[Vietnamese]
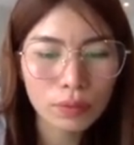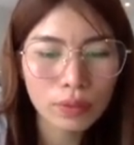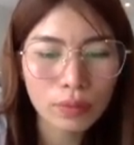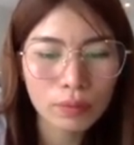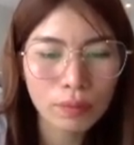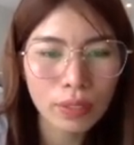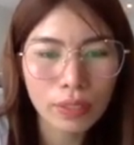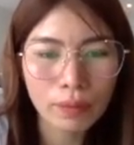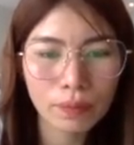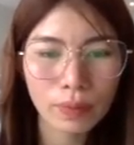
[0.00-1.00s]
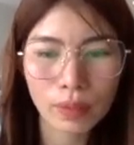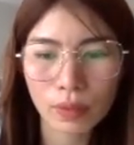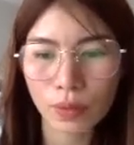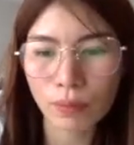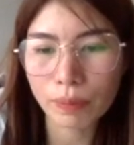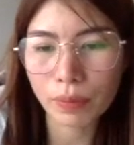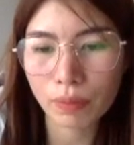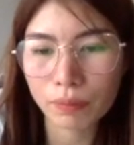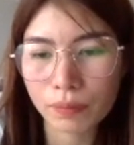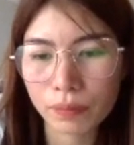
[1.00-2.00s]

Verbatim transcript: năm năm đi nè rồi bấm tiếp